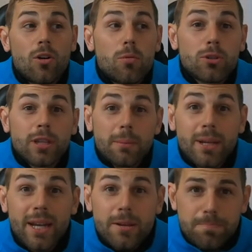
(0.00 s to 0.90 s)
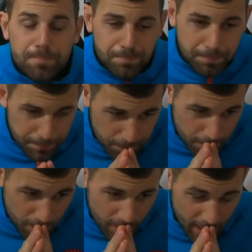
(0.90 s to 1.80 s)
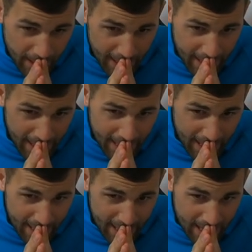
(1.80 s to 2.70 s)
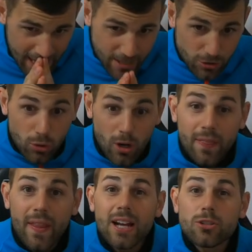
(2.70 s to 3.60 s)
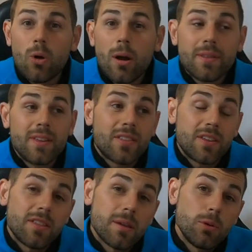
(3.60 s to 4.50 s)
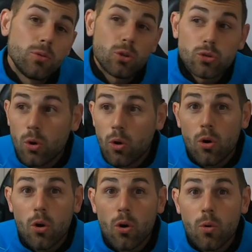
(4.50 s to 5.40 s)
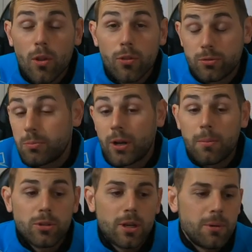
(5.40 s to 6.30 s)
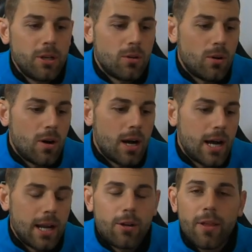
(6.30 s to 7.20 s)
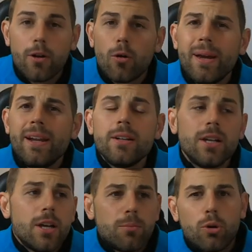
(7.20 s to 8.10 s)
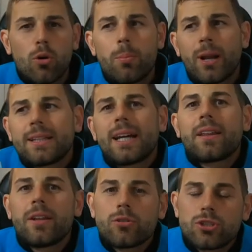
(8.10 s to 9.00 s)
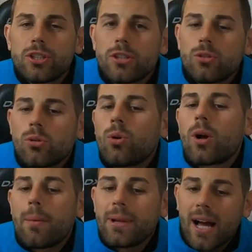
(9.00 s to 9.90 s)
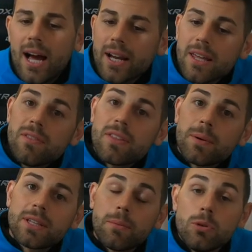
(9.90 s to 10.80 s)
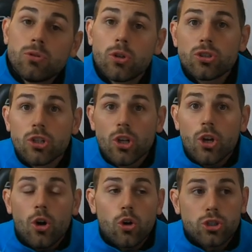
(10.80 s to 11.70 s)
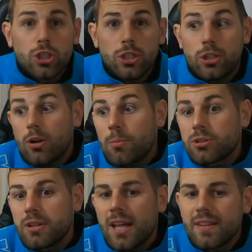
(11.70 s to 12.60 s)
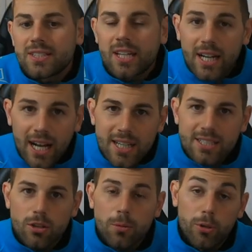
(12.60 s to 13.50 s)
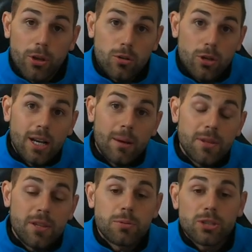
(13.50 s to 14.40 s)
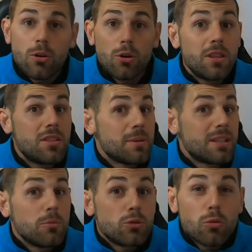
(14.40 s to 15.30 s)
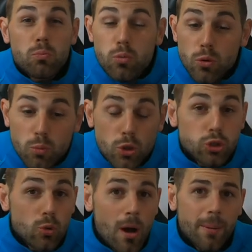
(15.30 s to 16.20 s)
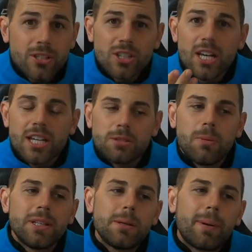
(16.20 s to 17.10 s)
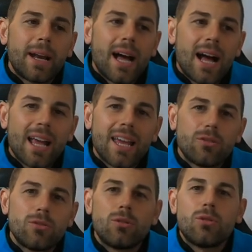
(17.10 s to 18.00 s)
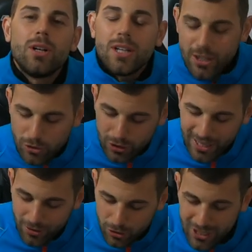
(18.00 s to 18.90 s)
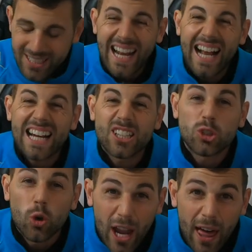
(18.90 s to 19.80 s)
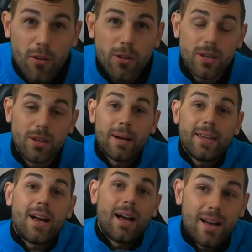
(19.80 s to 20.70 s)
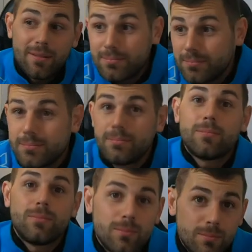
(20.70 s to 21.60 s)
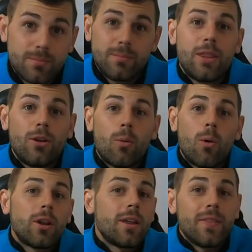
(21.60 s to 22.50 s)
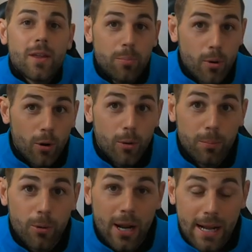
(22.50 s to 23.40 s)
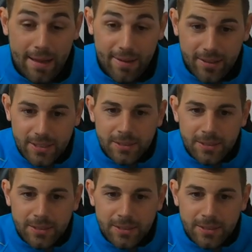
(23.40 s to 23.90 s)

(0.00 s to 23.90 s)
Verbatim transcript: cómo termine, eh, suelo andar suave 10-15 minutos. Luego, cuando, si por ejemplo termino a la hora de comer, pues luego por la tarde-noche intento caminar 15-20 minutos. O si tengo la posibilidad de estar en casa o de poder coger la bici, pues hago 15-20 minutos muy, muy suaves, simplemente para que no, no esté tan acartonado y, vaya mm, medio Walking Dead por, la calle.